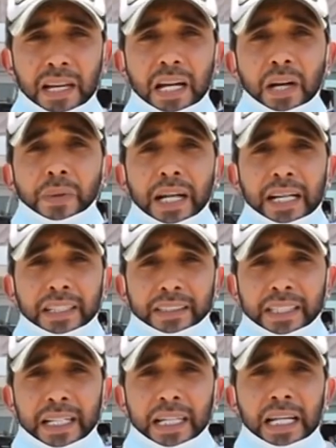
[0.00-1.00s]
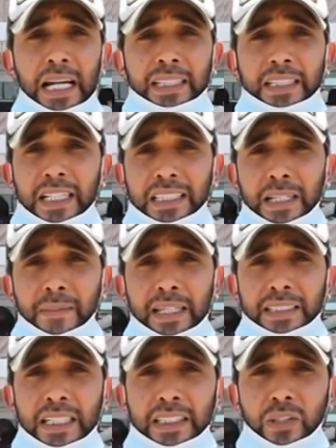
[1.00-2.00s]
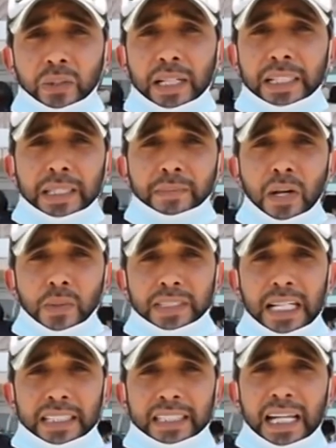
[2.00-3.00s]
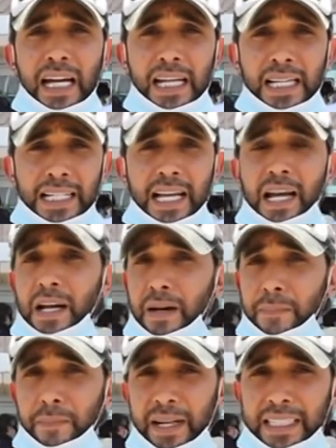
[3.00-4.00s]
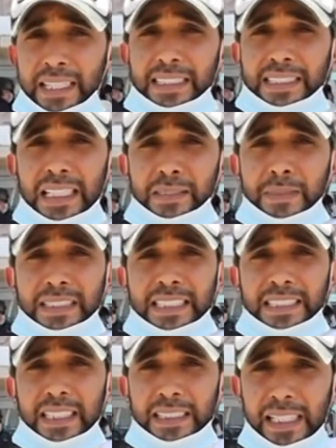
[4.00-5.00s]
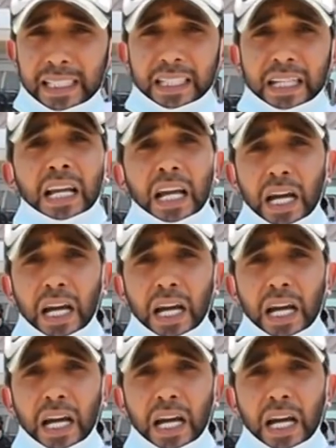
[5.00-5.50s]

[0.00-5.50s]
عملها وراح نتطرق لأحد الخدمات التي تقدمها وزارة الداخلية مركز خدمة الصديق